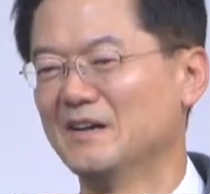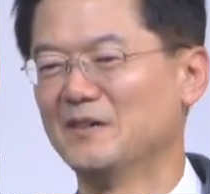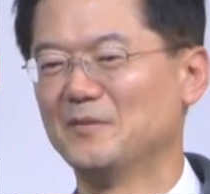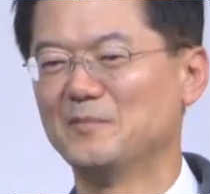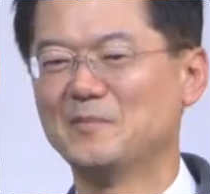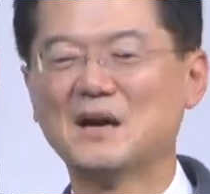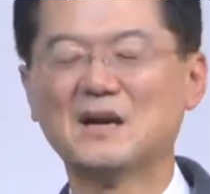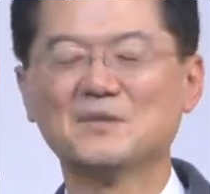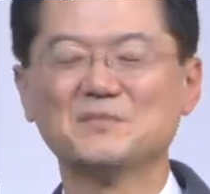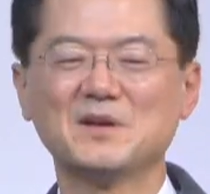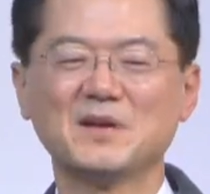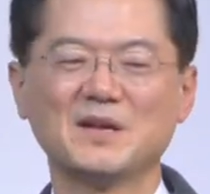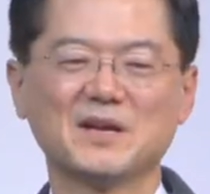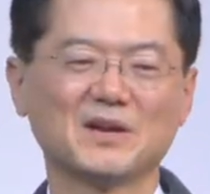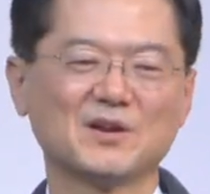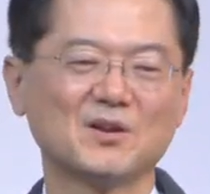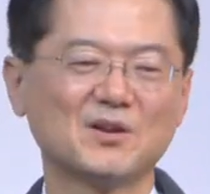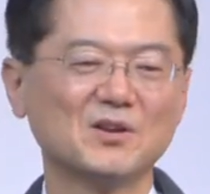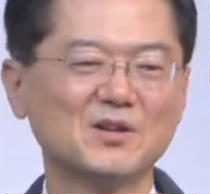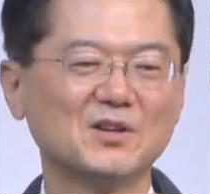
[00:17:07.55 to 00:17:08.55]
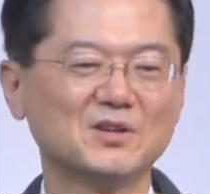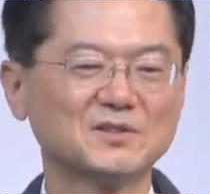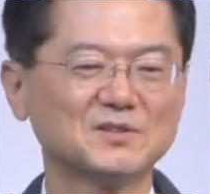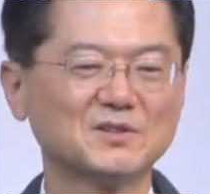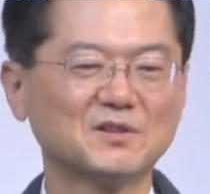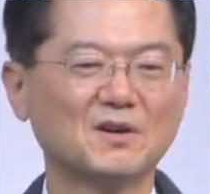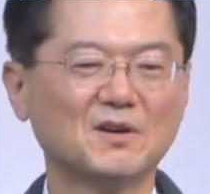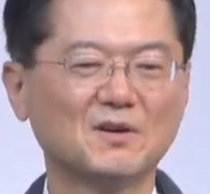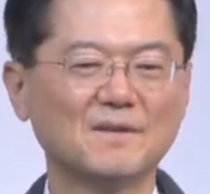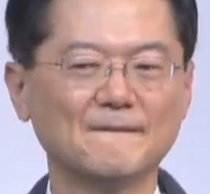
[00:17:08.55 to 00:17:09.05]
마음에
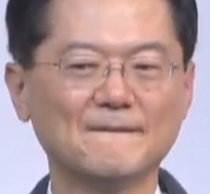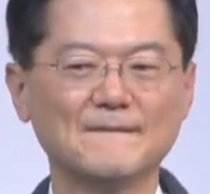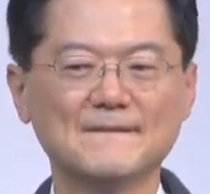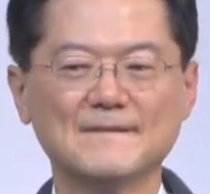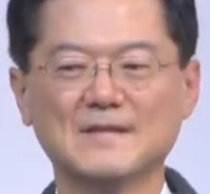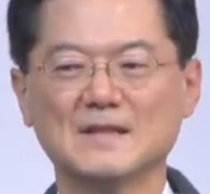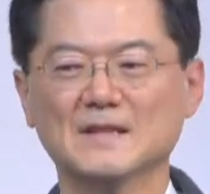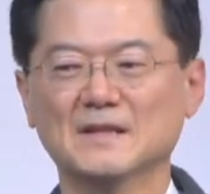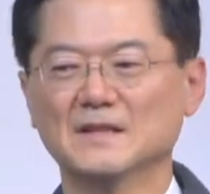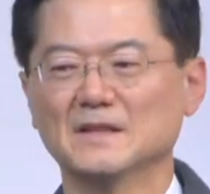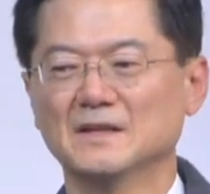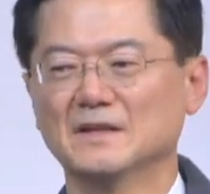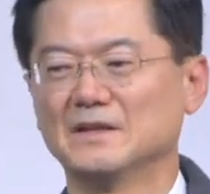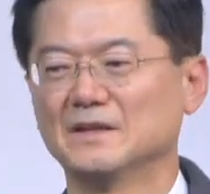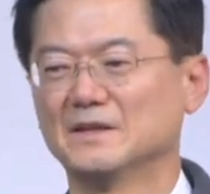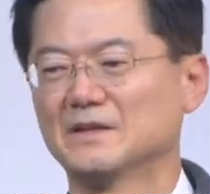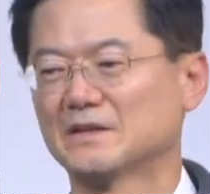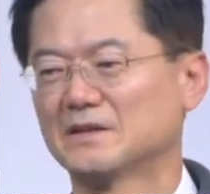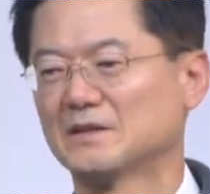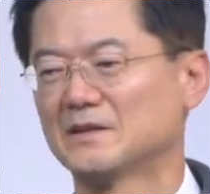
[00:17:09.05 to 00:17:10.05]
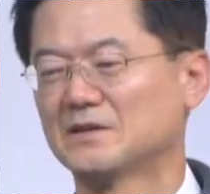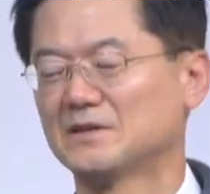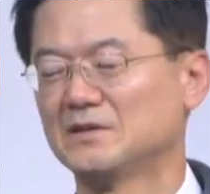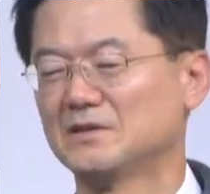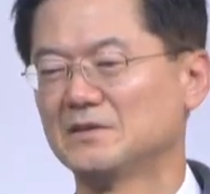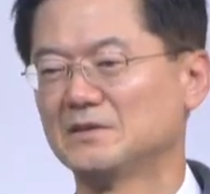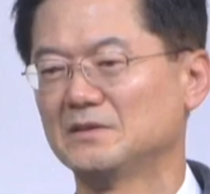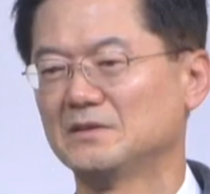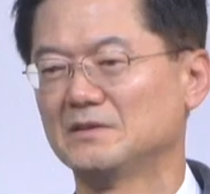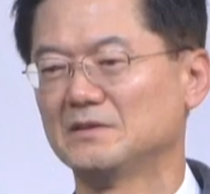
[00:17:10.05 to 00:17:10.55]
걸려서
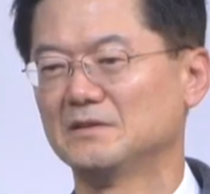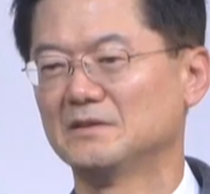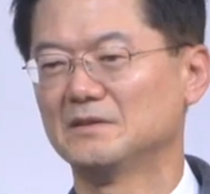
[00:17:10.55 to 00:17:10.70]
그